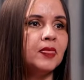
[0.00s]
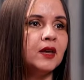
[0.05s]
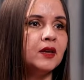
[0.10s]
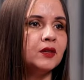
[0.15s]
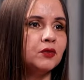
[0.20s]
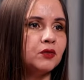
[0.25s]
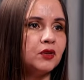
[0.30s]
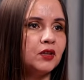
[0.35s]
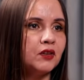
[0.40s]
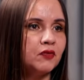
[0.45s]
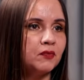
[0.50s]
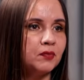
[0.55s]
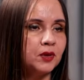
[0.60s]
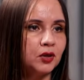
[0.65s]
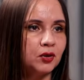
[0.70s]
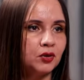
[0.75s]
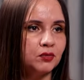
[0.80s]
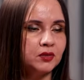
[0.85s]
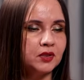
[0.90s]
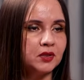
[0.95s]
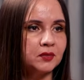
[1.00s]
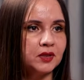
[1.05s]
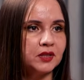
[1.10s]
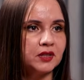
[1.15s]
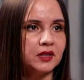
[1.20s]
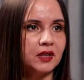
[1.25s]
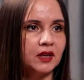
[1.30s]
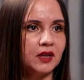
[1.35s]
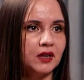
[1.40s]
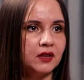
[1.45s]
но не в плохом
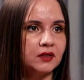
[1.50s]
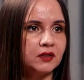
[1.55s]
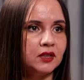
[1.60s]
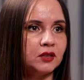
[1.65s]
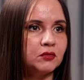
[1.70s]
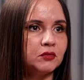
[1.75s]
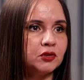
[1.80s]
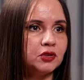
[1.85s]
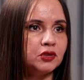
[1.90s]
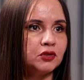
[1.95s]
смысле, а к тому,